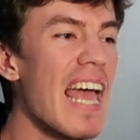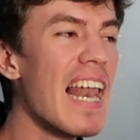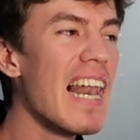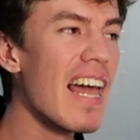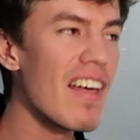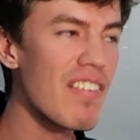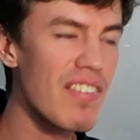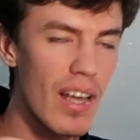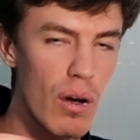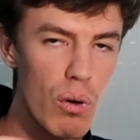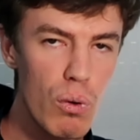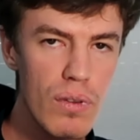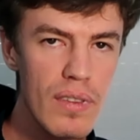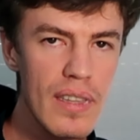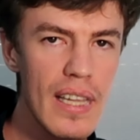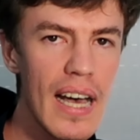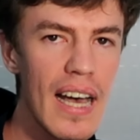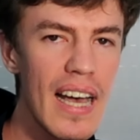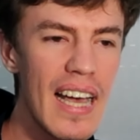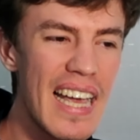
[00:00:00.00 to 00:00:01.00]
La
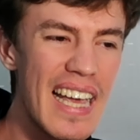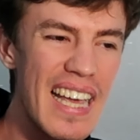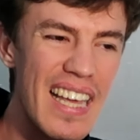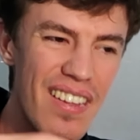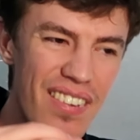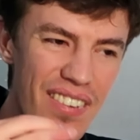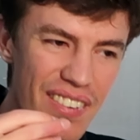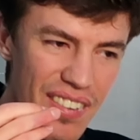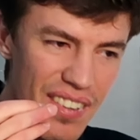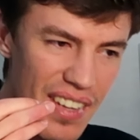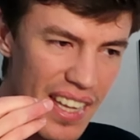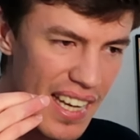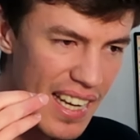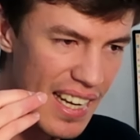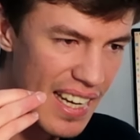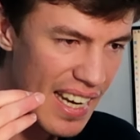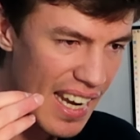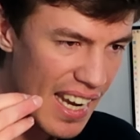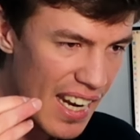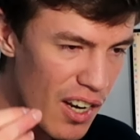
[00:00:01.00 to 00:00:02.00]
segunda
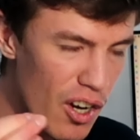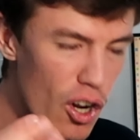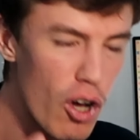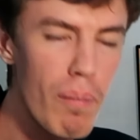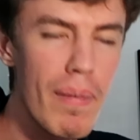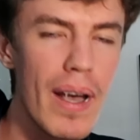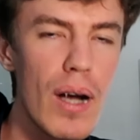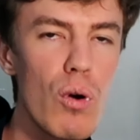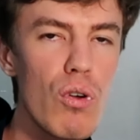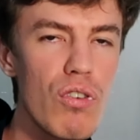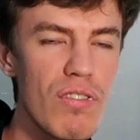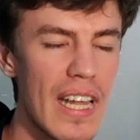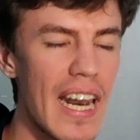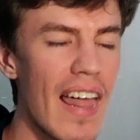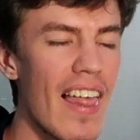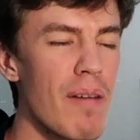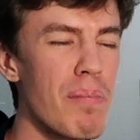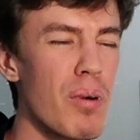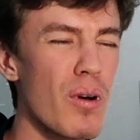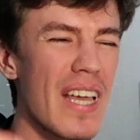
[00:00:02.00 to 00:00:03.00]
sí que no me gusta nada,